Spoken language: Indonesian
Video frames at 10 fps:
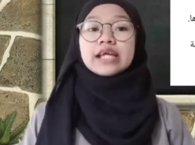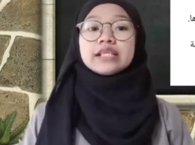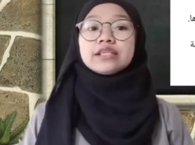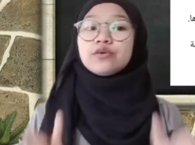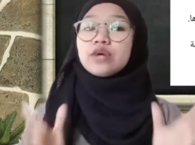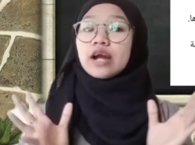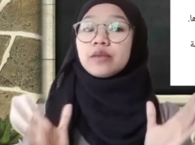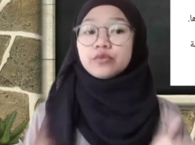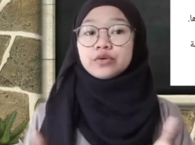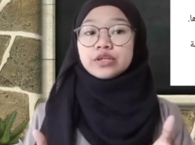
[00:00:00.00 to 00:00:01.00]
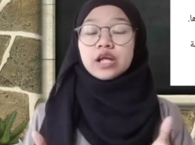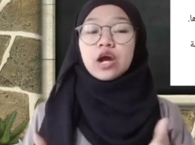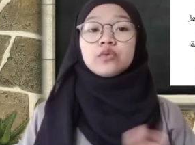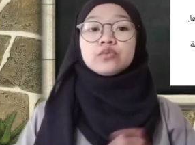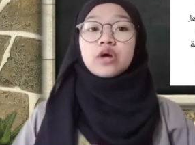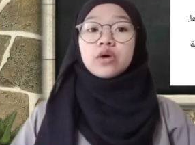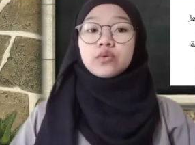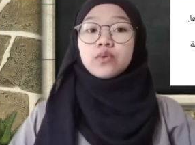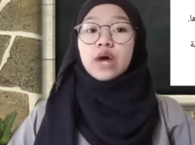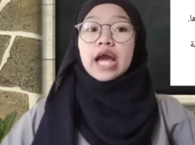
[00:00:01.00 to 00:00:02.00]
Idru karbon wa
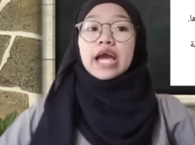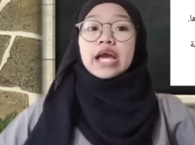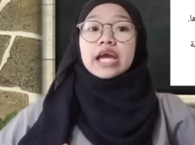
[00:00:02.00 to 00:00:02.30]
huwa